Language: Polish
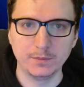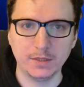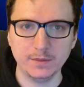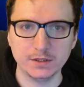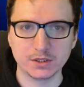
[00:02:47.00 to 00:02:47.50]

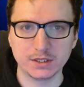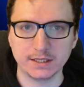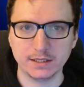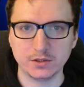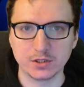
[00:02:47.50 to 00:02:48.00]
mamy coś
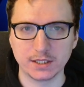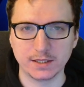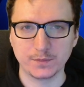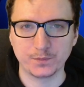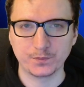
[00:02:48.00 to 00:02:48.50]
takiego,
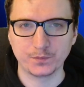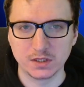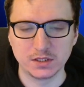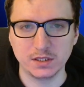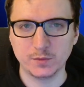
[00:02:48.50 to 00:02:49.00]
że,
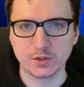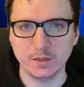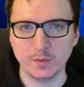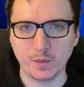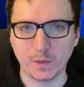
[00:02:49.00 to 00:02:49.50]
że nie
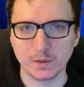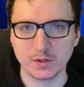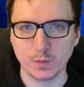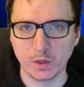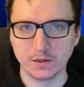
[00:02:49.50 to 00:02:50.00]
możemy
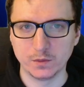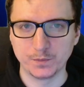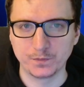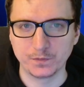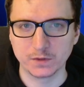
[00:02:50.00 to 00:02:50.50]
popełnić błędu.
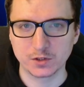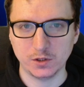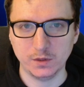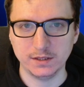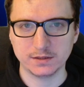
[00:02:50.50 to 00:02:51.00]

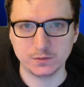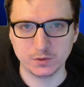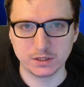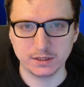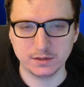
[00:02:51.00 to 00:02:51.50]
Szkoła nas
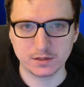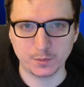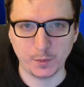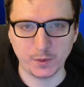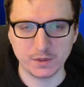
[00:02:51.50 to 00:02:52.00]
uczy, że
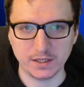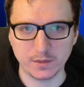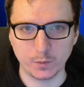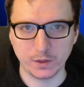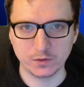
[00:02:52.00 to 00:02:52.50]

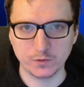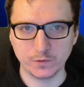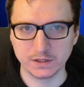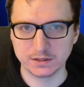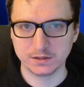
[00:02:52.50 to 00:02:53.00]
popełnianie
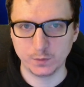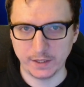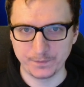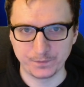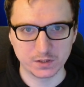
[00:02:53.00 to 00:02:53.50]
błędów jest
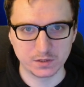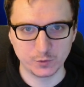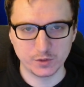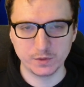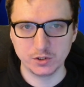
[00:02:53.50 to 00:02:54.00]
złe, że
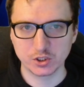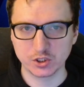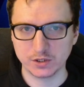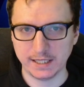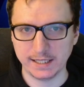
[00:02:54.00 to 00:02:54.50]
musi być
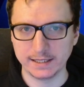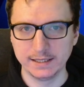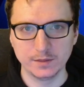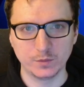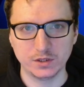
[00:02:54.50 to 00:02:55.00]
doskonale,
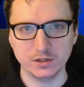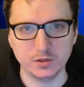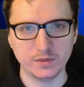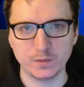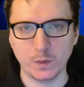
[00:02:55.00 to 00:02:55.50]
bo tylko
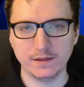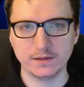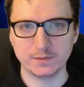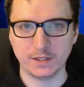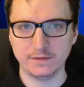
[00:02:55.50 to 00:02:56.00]

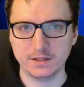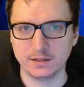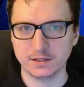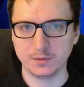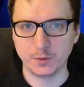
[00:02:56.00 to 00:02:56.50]
bezbłędny sprawdzian
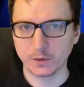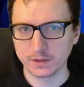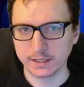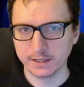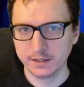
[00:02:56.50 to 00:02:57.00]
da ci
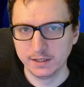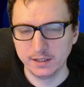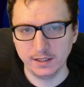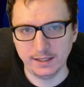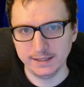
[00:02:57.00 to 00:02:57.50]
piątkę.
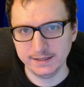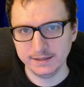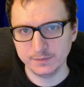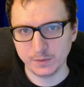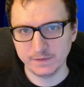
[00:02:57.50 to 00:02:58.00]

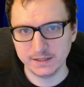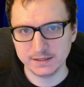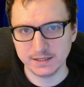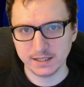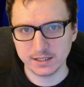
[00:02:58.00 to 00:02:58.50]
Ale prawda
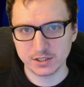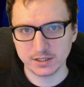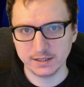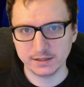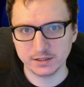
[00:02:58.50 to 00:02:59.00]
jest taka,
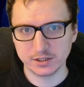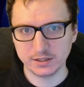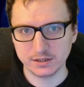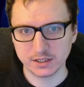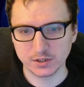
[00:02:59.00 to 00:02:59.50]
że
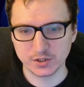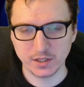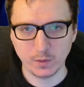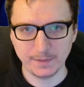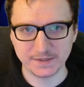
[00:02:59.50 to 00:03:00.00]
jeżeli czegoś
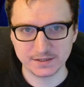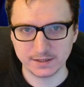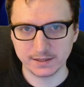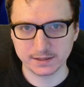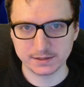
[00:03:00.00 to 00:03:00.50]
nie łapiesz
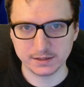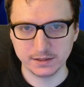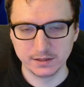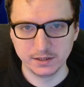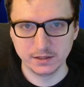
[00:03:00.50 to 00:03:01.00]
na lekcji,